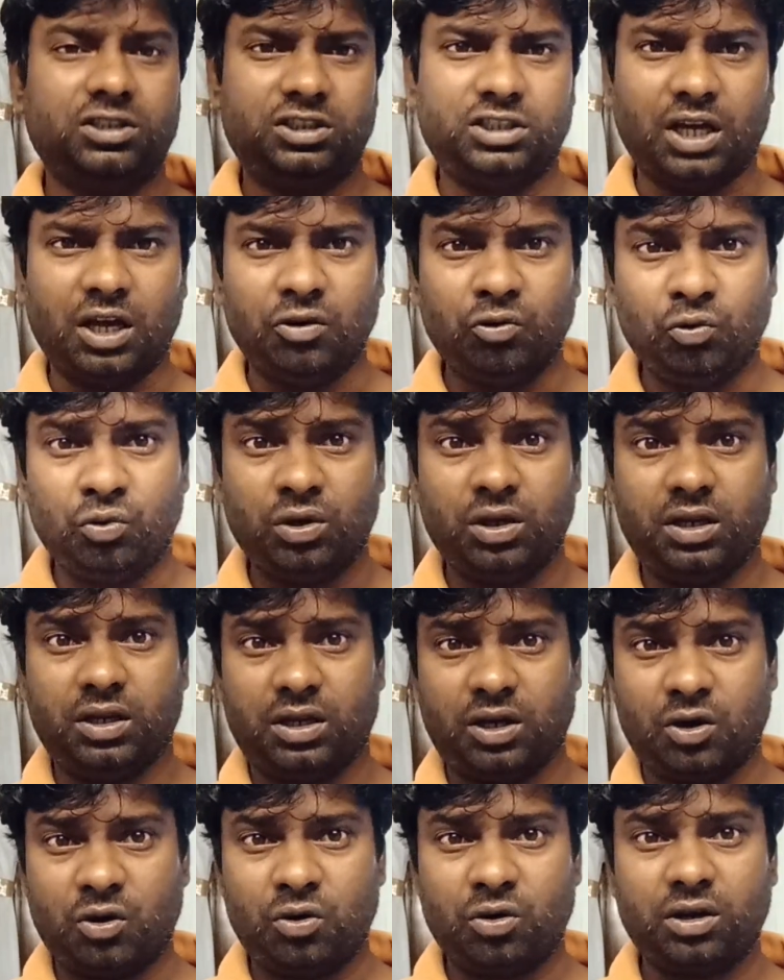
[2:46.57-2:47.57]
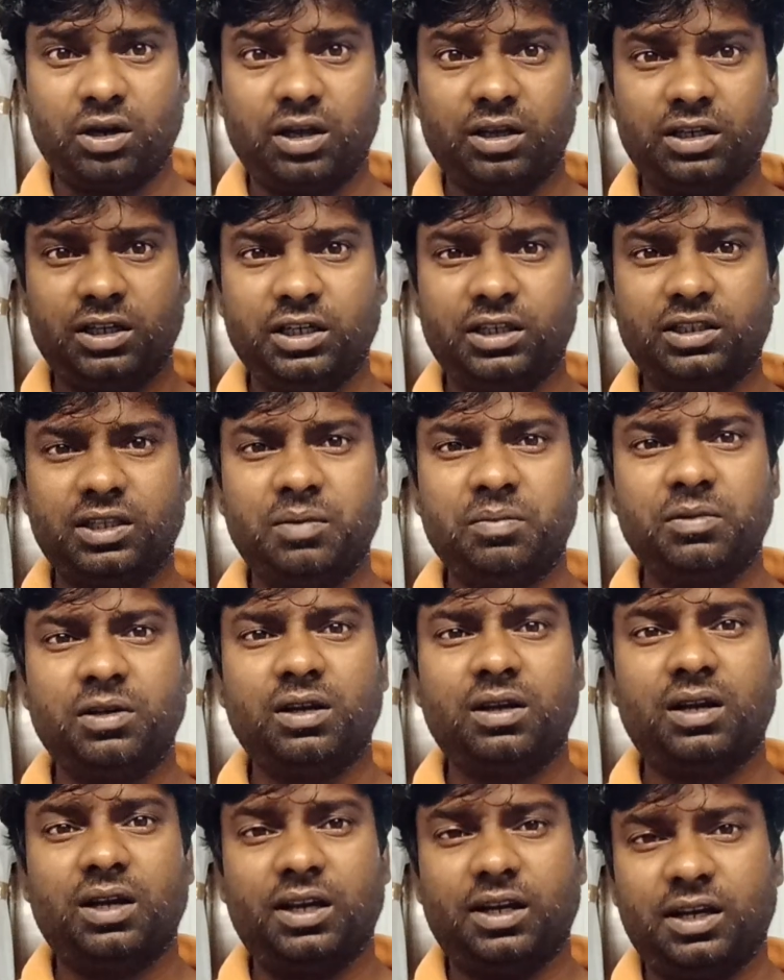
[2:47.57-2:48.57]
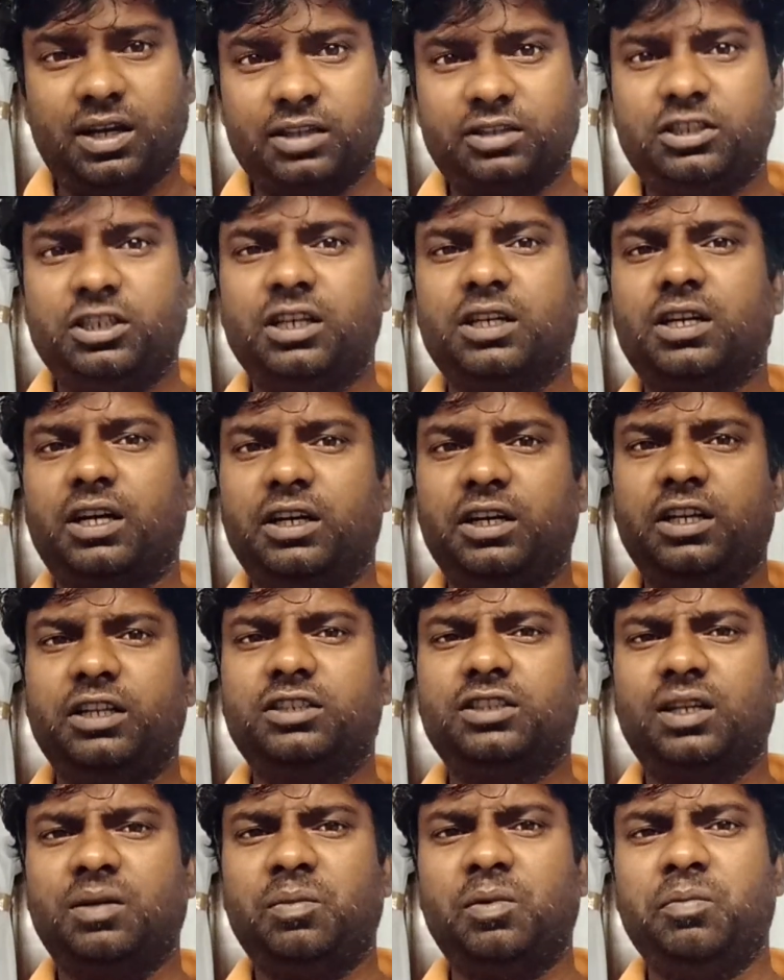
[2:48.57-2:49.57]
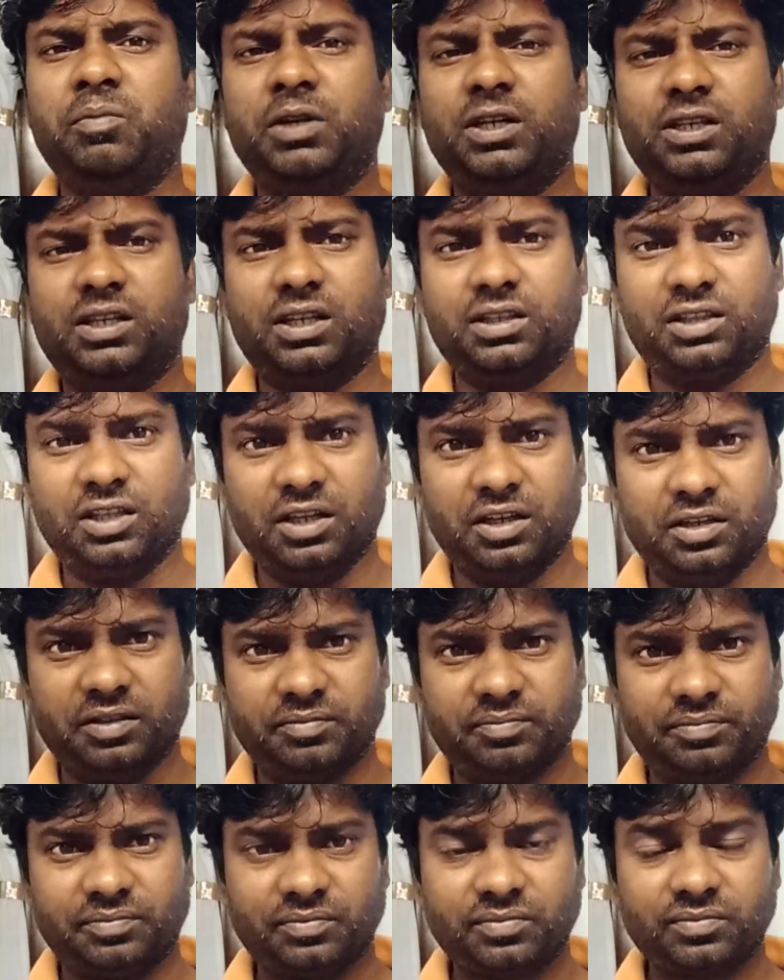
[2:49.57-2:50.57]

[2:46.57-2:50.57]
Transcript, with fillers: चालू हैं और एकदम अच्छे कंडीशन में मिल जाते हैं